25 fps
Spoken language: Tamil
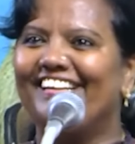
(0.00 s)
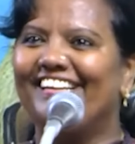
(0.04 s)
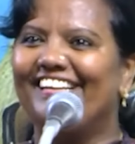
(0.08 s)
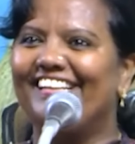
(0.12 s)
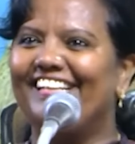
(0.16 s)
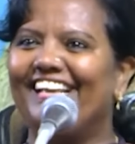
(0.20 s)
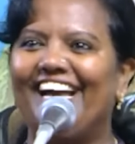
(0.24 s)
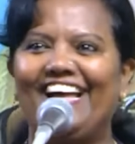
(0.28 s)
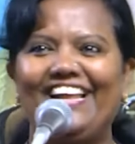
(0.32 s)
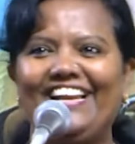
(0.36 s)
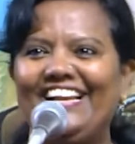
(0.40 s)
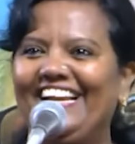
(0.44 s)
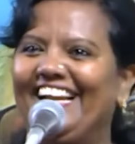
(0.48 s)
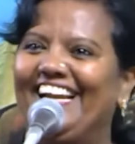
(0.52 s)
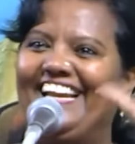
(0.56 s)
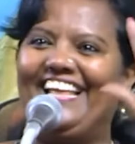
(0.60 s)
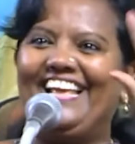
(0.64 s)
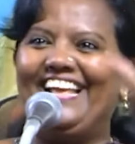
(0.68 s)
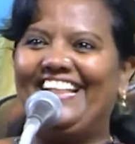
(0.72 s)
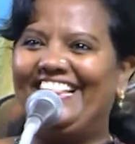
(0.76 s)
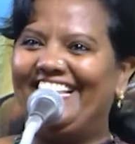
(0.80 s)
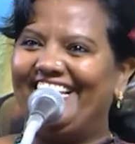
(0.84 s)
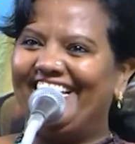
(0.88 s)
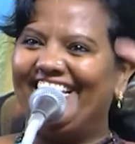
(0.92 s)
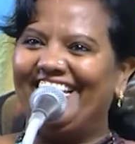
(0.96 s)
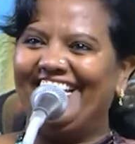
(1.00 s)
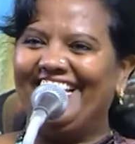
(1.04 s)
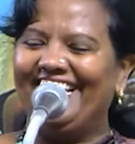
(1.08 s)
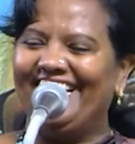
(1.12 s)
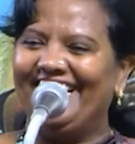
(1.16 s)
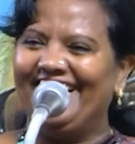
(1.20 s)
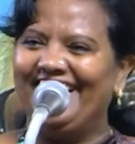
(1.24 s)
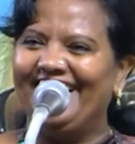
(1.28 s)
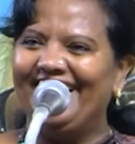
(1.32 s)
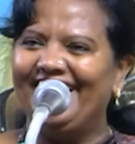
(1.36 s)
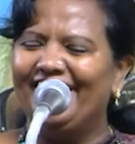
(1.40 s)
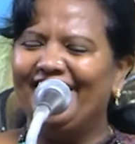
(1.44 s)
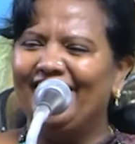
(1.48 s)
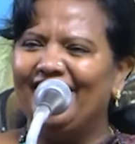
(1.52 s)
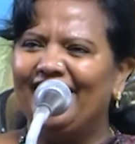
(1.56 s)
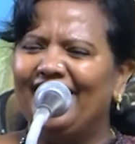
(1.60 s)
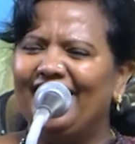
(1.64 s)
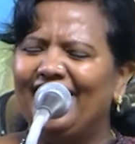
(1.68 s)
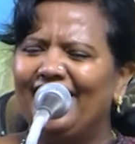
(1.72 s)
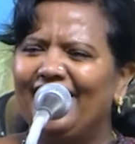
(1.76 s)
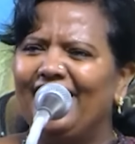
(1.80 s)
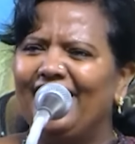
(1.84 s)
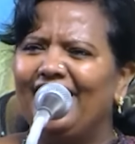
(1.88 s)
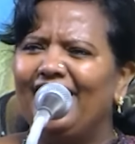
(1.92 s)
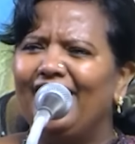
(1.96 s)
இது யாரும் கிடையாது
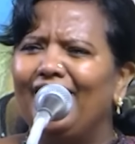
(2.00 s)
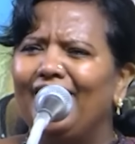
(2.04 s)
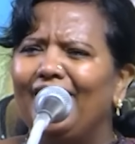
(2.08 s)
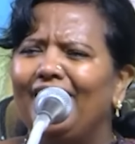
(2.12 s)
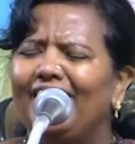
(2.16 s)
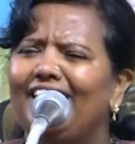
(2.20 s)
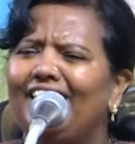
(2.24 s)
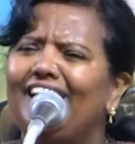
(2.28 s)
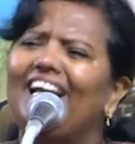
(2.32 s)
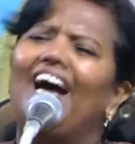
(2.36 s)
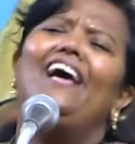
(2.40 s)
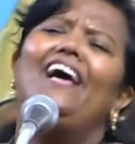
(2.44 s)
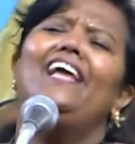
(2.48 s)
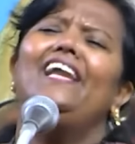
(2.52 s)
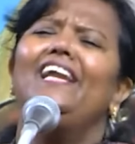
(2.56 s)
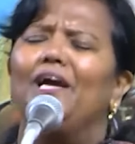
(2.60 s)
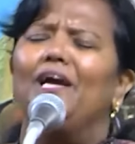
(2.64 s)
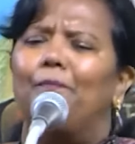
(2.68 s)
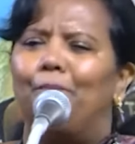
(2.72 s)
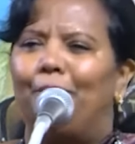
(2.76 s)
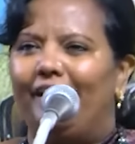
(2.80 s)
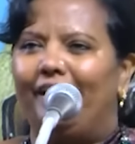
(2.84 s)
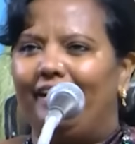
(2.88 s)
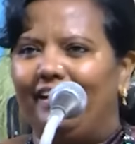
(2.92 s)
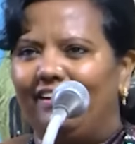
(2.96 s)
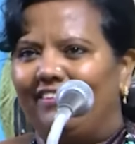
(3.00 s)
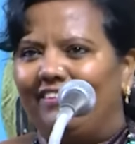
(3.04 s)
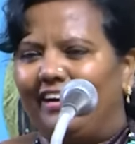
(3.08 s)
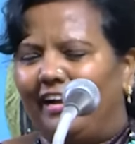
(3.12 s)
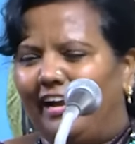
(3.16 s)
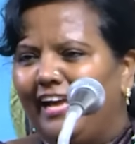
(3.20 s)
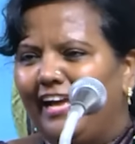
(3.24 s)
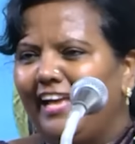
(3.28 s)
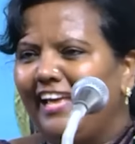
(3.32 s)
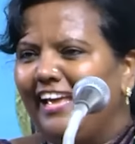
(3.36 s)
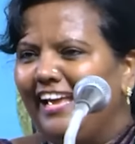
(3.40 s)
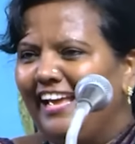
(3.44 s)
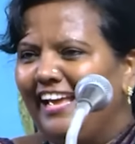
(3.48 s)
யாருங்க பெரியவங்க